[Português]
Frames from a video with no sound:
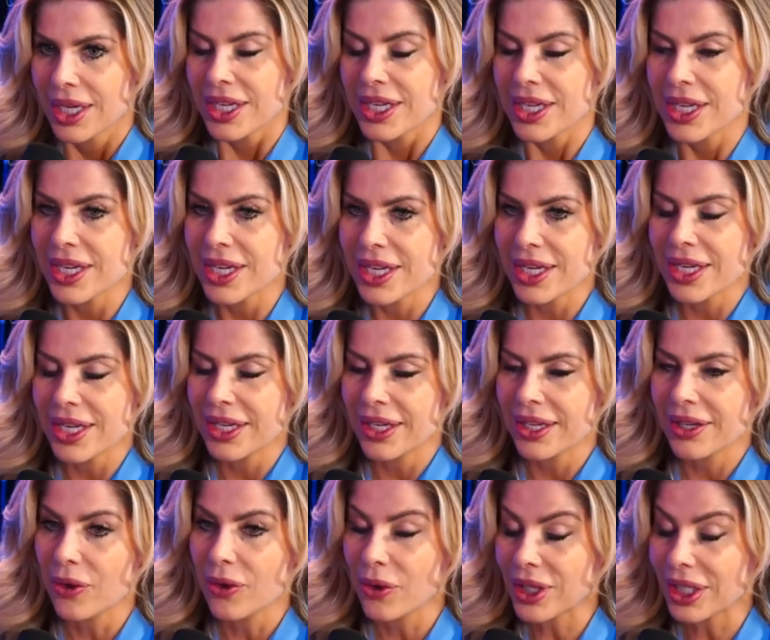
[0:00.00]

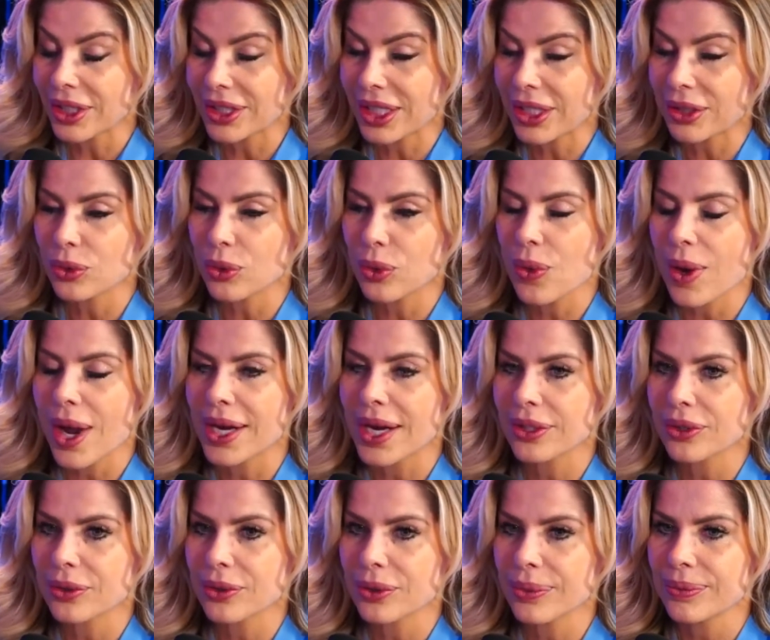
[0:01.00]
E orando dentro do
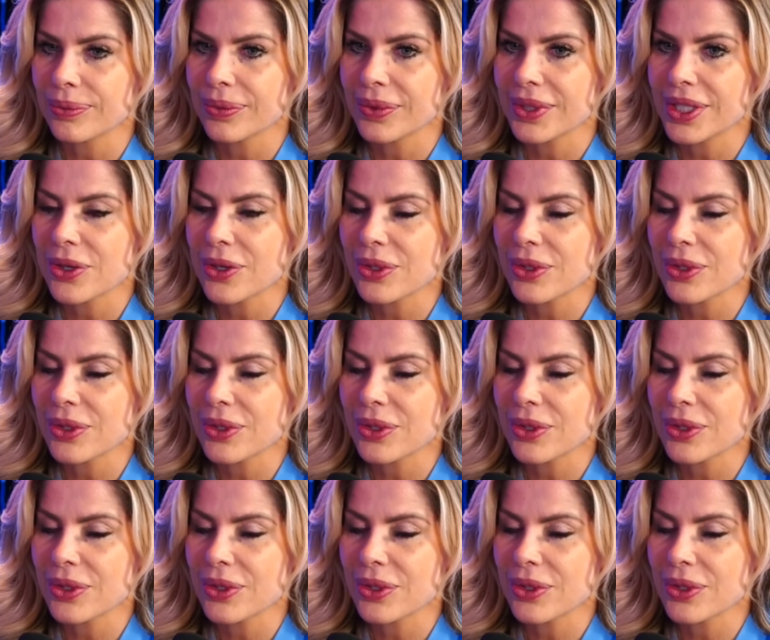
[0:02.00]
quarto, e